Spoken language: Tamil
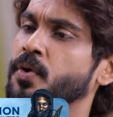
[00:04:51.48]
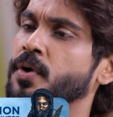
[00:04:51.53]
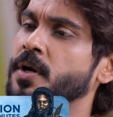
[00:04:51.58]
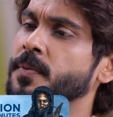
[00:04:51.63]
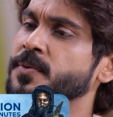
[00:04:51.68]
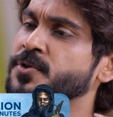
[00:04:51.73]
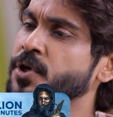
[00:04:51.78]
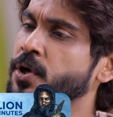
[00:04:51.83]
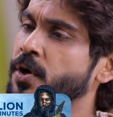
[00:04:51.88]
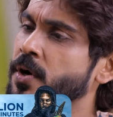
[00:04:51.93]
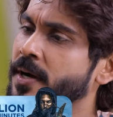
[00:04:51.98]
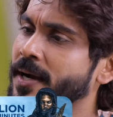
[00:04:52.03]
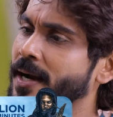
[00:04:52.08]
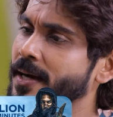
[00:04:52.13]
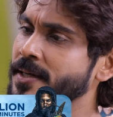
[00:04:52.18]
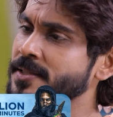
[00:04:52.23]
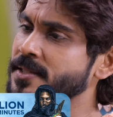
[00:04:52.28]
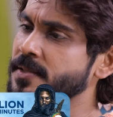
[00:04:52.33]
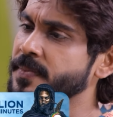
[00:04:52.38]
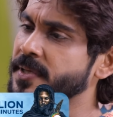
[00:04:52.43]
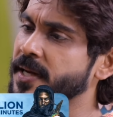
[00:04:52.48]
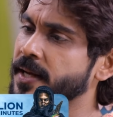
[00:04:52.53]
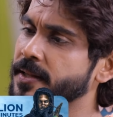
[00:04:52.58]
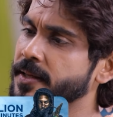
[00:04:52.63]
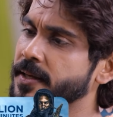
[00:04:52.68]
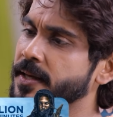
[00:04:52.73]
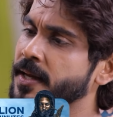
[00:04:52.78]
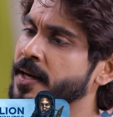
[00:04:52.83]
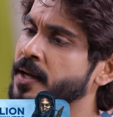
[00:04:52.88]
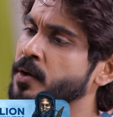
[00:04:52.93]
ஒரு நிமிஷம் கண்ணை
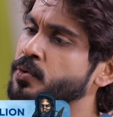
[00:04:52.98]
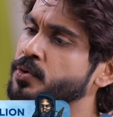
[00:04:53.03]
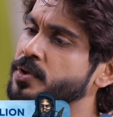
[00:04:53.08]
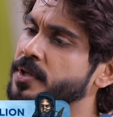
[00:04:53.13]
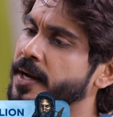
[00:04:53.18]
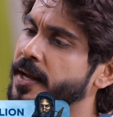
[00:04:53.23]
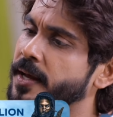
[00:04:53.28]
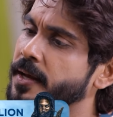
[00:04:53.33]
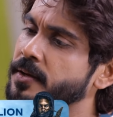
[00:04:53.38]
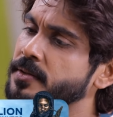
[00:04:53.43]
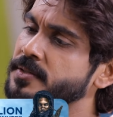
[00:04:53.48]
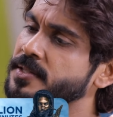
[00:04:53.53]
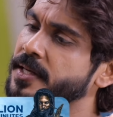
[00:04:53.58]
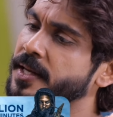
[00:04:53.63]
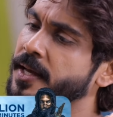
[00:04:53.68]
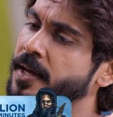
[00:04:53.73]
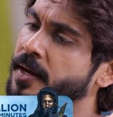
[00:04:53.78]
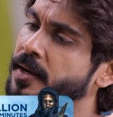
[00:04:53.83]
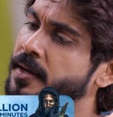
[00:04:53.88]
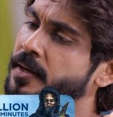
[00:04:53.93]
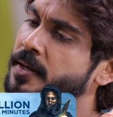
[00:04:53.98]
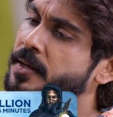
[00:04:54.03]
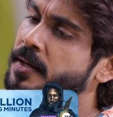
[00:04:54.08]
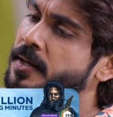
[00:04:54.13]
சிமிட்டாதீங்க நான் ஊதி விடுறேன் சரியா